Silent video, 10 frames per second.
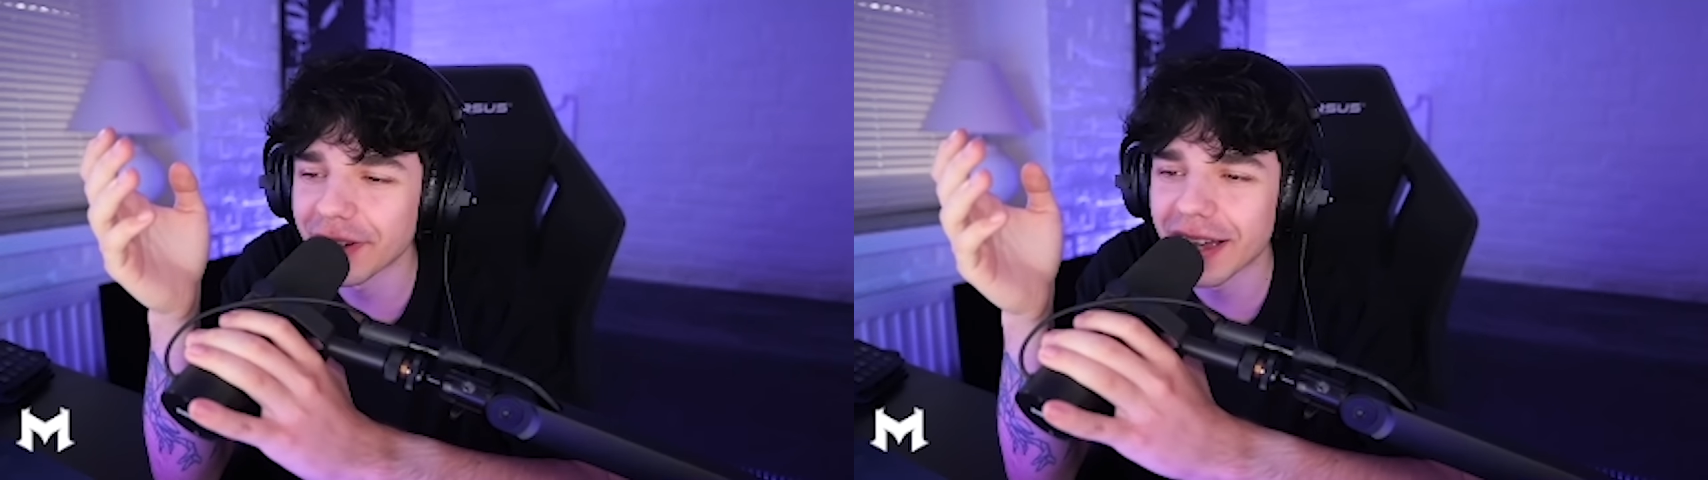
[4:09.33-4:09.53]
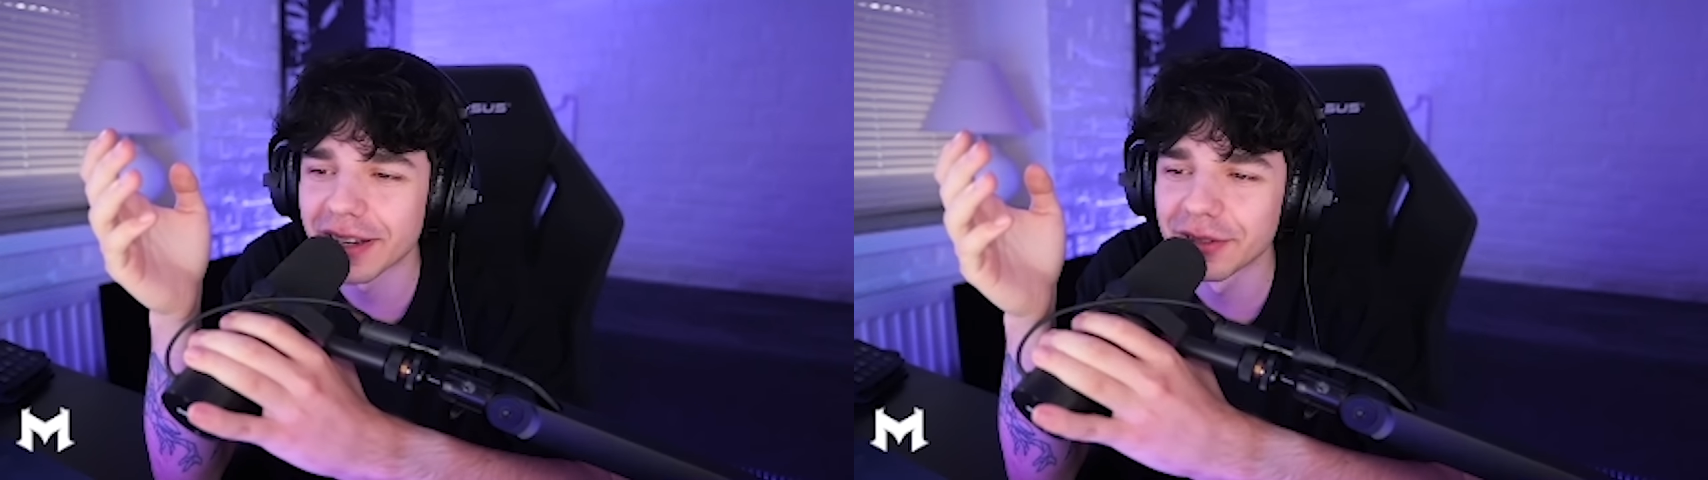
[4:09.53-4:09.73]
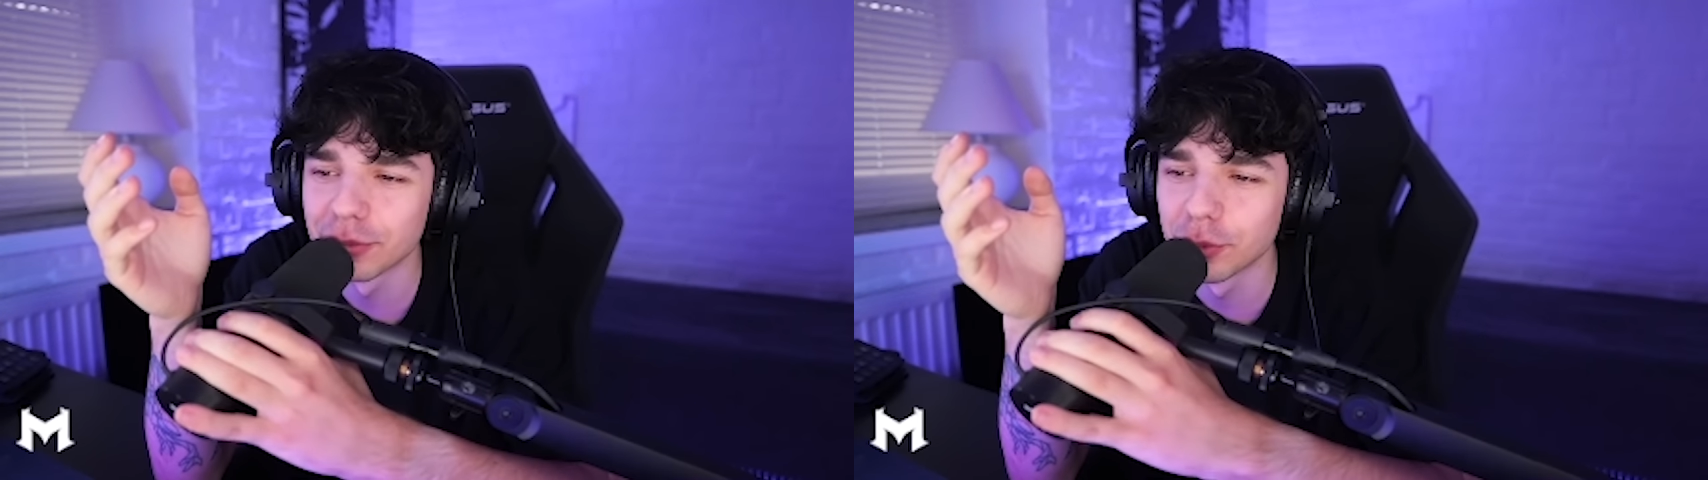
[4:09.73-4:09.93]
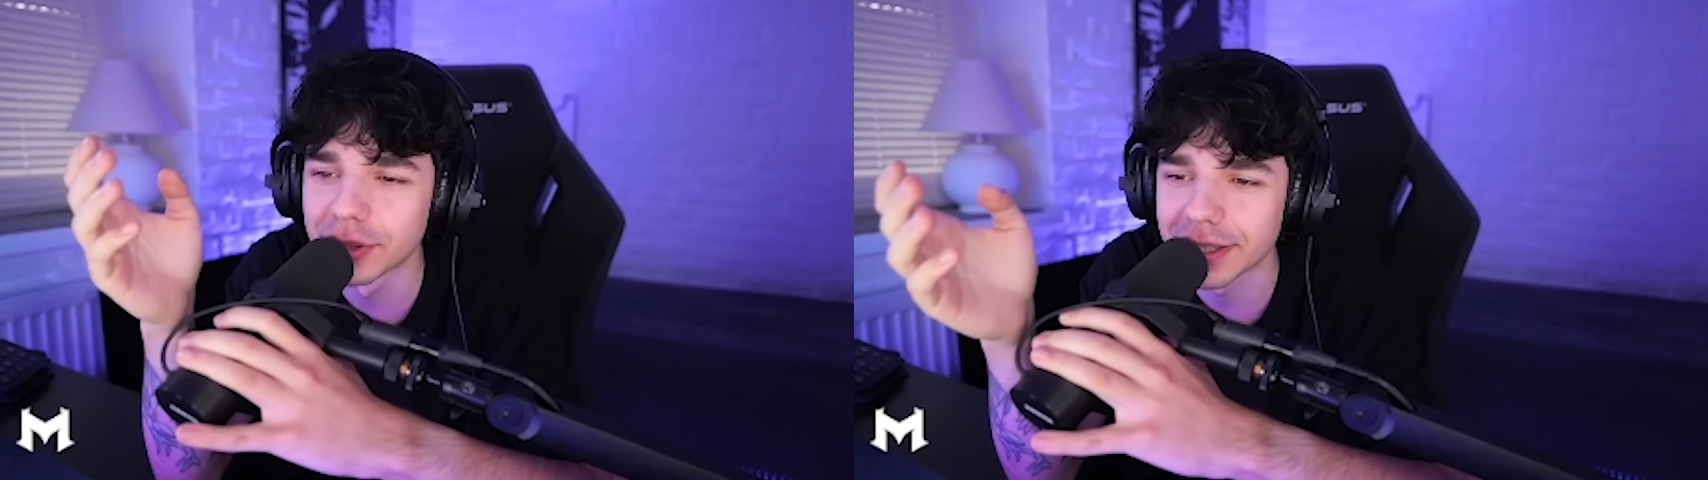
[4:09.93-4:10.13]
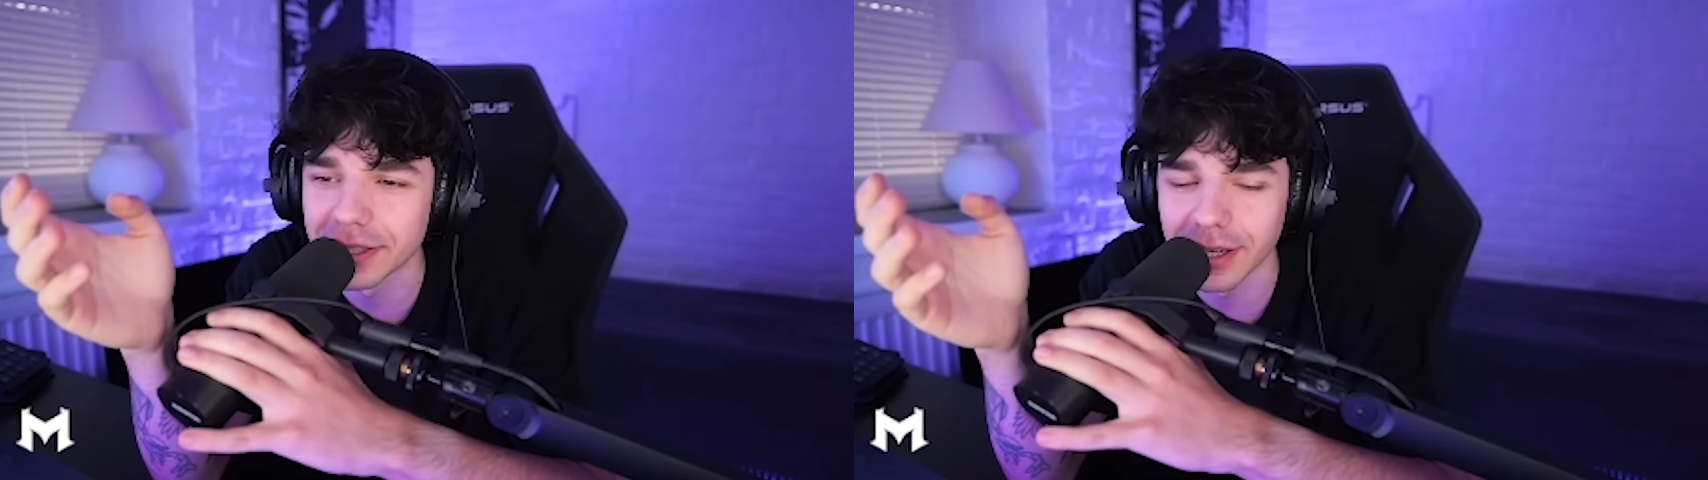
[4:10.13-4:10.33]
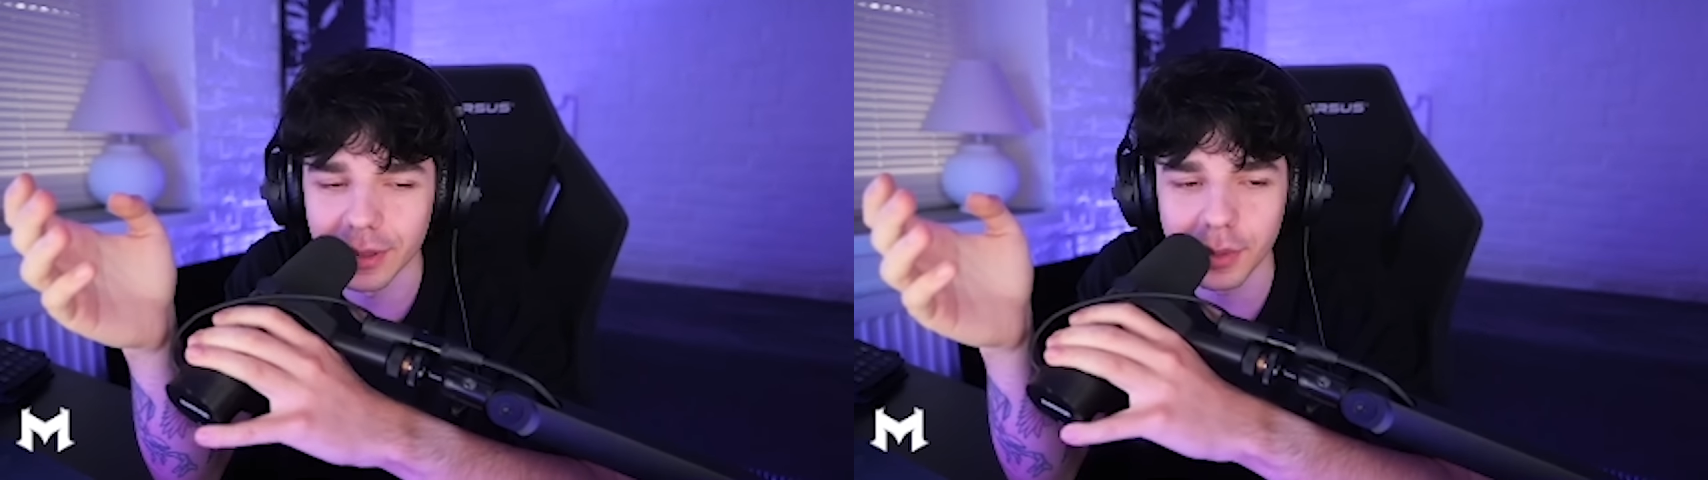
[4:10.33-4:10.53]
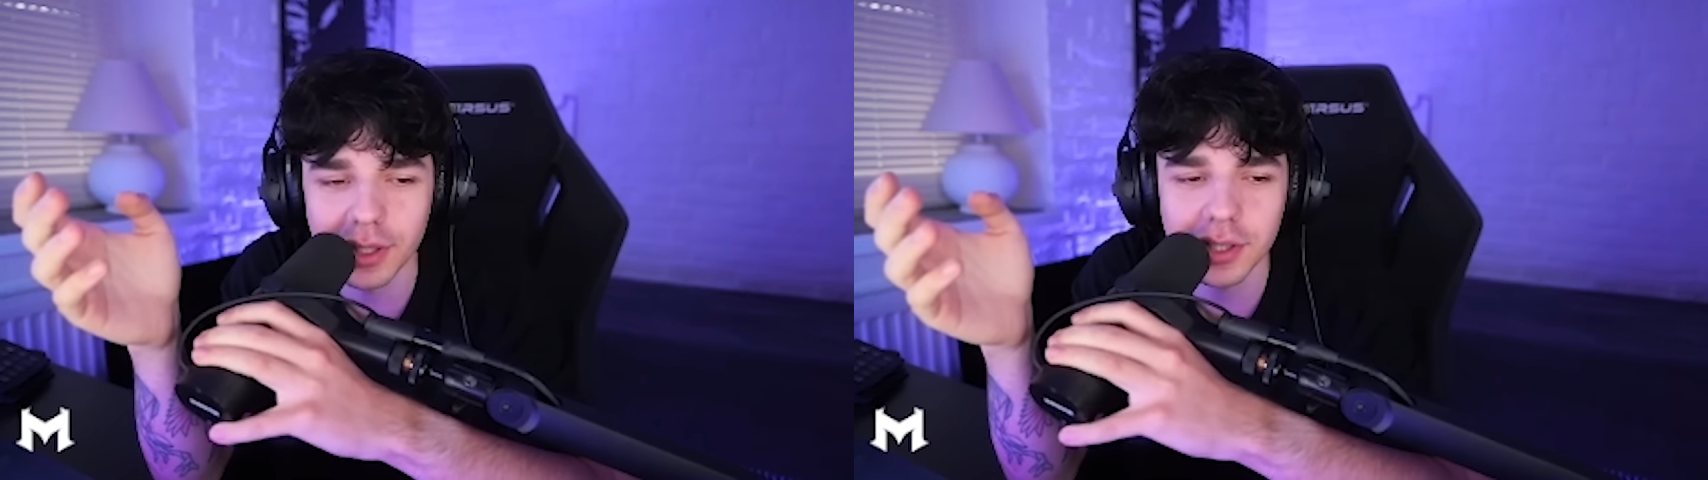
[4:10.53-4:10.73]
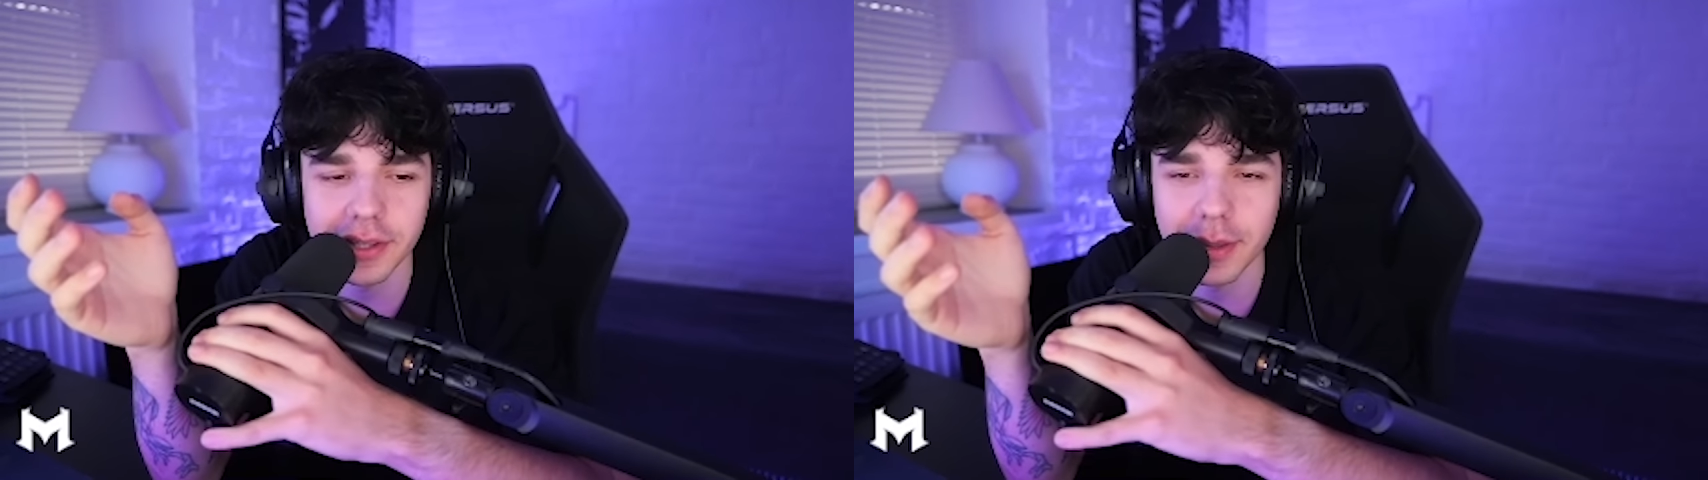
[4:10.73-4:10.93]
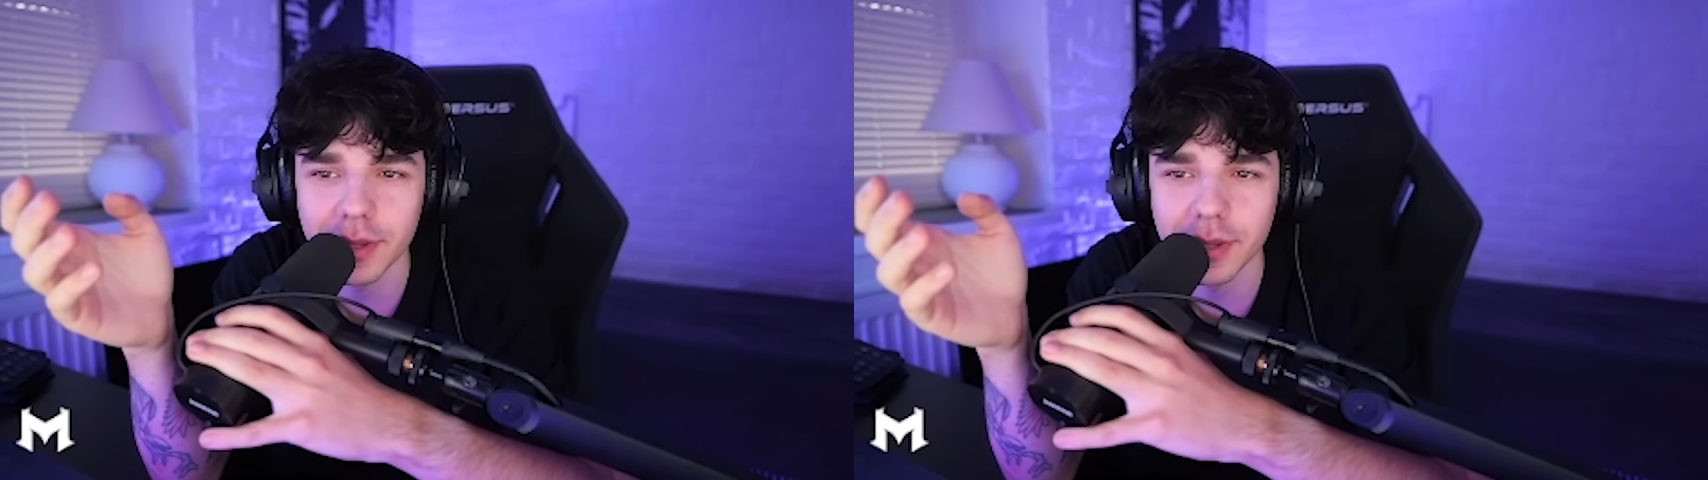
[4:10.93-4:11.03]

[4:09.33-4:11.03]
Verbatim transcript: a łódki albo jakieś inne